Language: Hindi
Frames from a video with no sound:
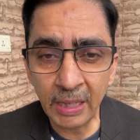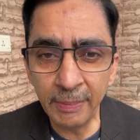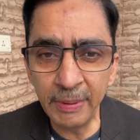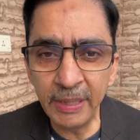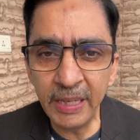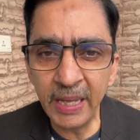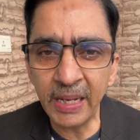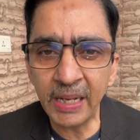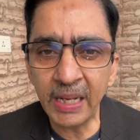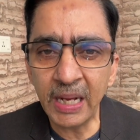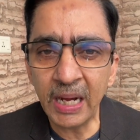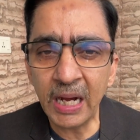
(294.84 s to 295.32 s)

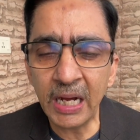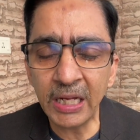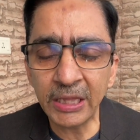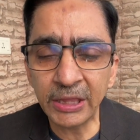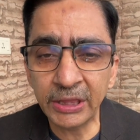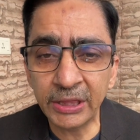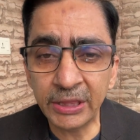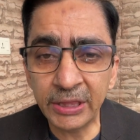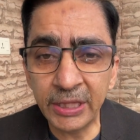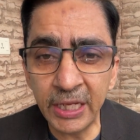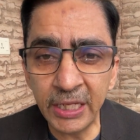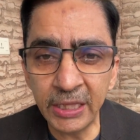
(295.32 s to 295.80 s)
तभी एक
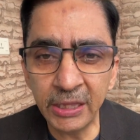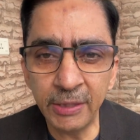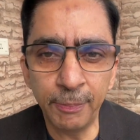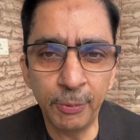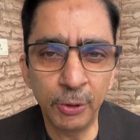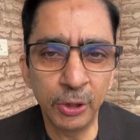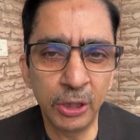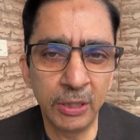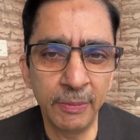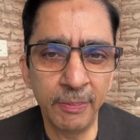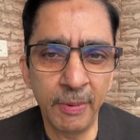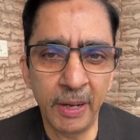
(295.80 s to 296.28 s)
अत्यंत
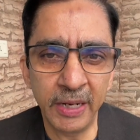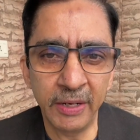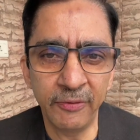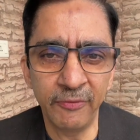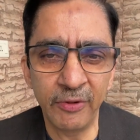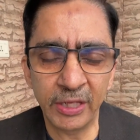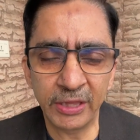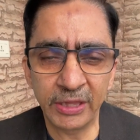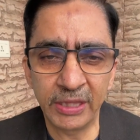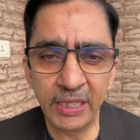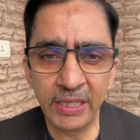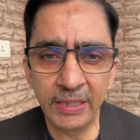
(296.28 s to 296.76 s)

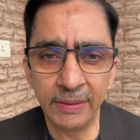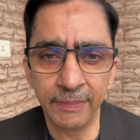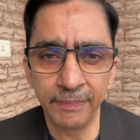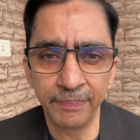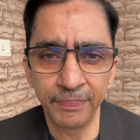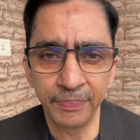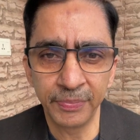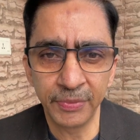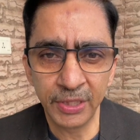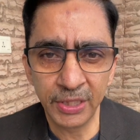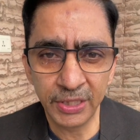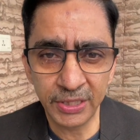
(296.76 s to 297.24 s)
बुद्धिमान व्यक्ति
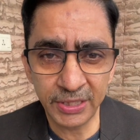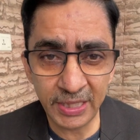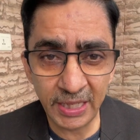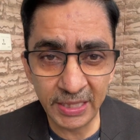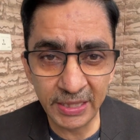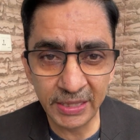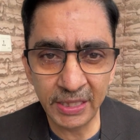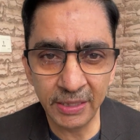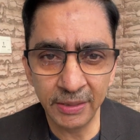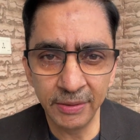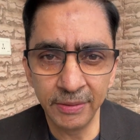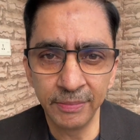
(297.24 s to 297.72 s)

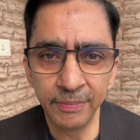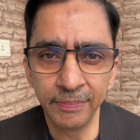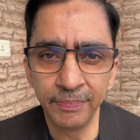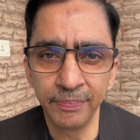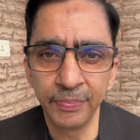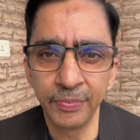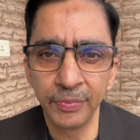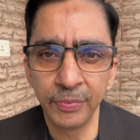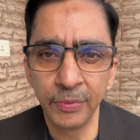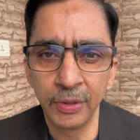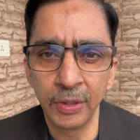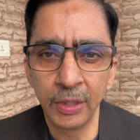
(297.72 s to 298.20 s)
संत
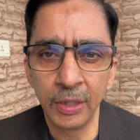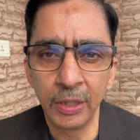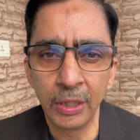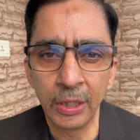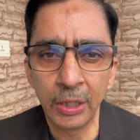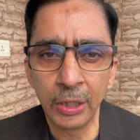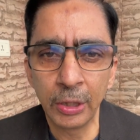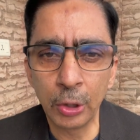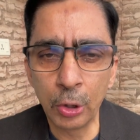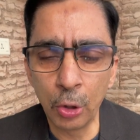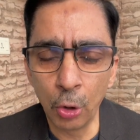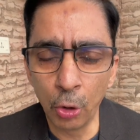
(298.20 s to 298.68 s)

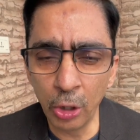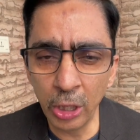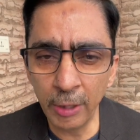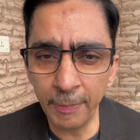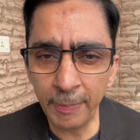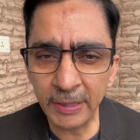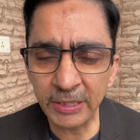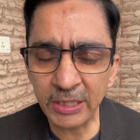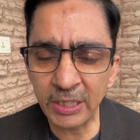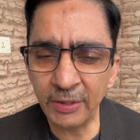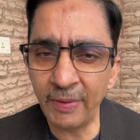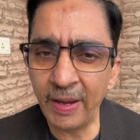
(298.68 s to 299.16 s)

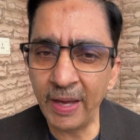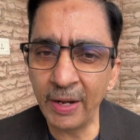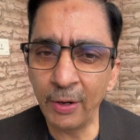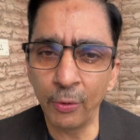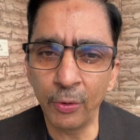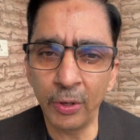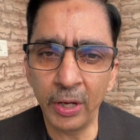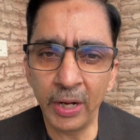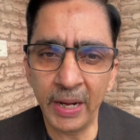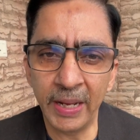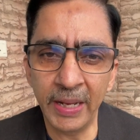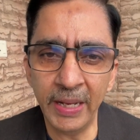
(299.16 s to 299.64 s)
घोड़े पर सवार
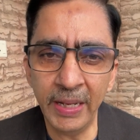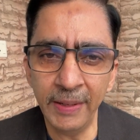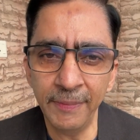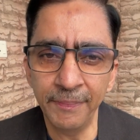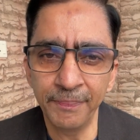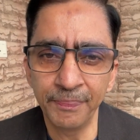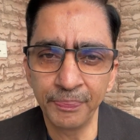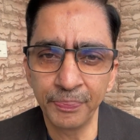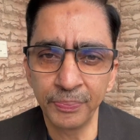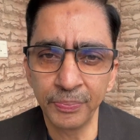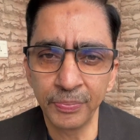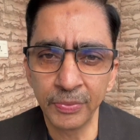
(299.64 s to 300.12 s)
होकर आए
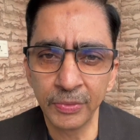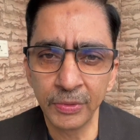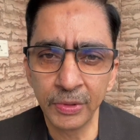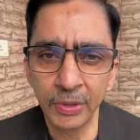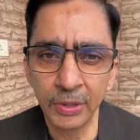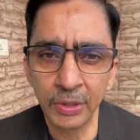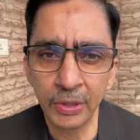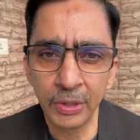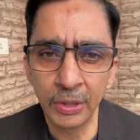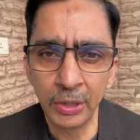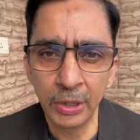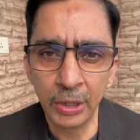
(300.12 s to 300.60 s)

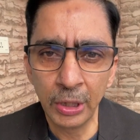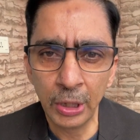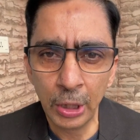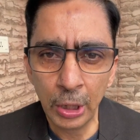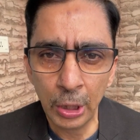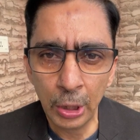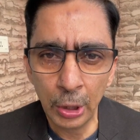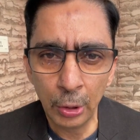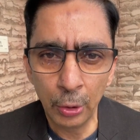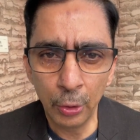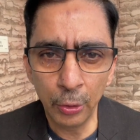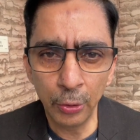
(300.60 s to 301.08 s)

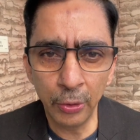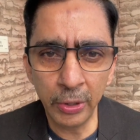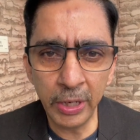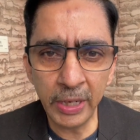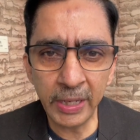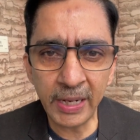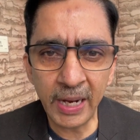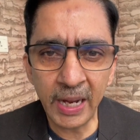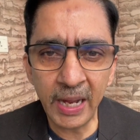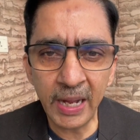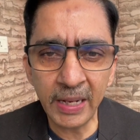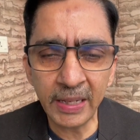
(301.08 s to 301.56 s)

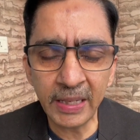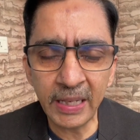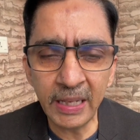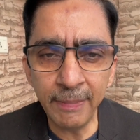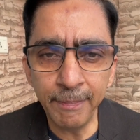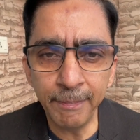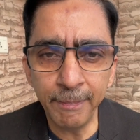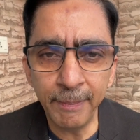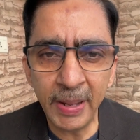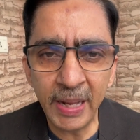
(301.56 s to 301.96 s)
उन्होंने कहा कि